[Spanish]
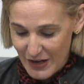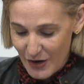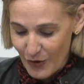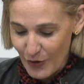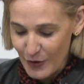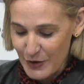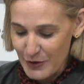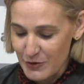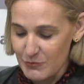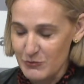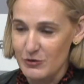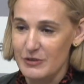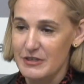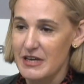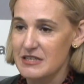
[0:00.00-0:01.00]
Hoy,
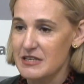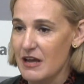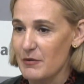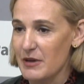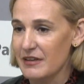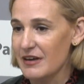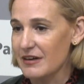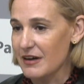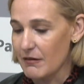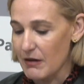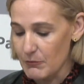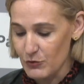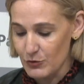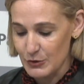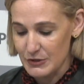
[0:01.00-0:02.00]
como ya saben,
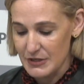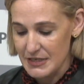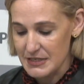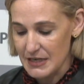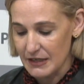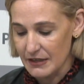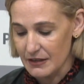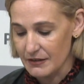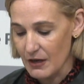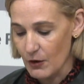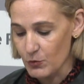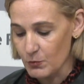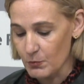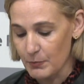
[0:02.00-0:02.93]
acabamos de salir de un